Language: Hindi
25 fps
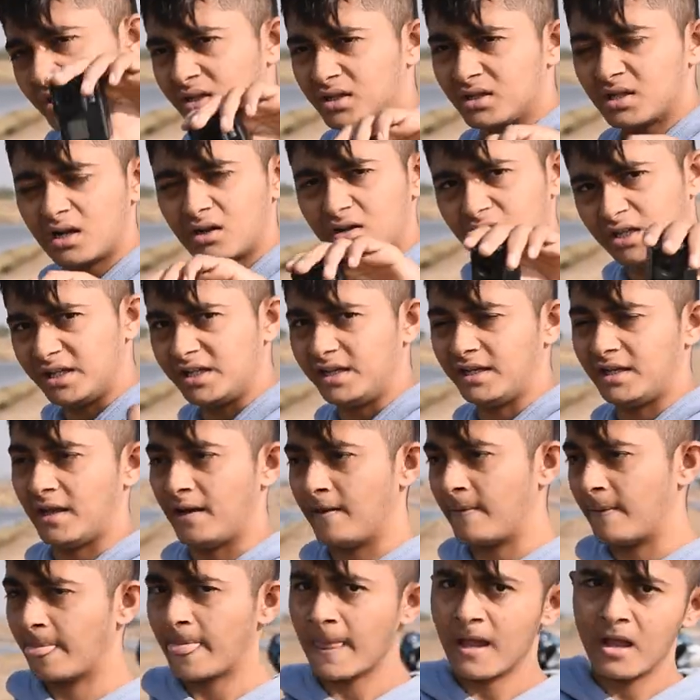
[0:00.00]
इतना ठीक है
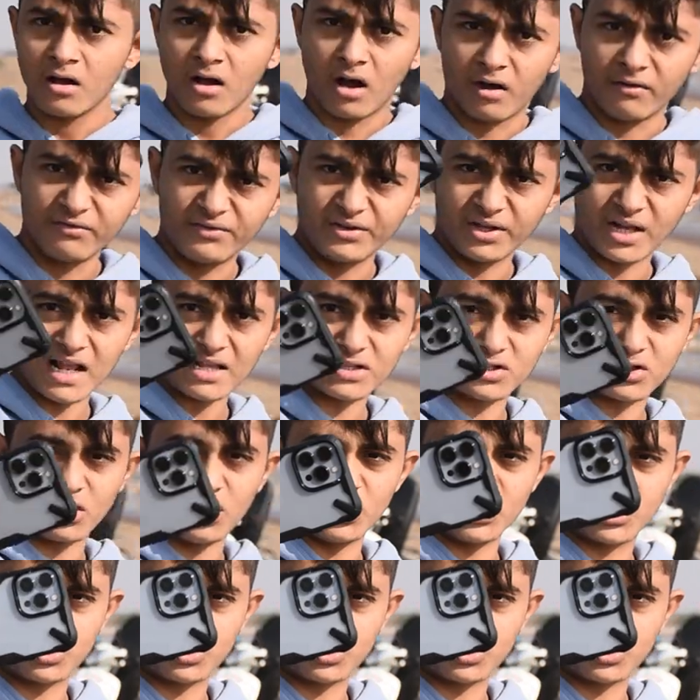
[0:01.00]
अभी फिलहाल चलो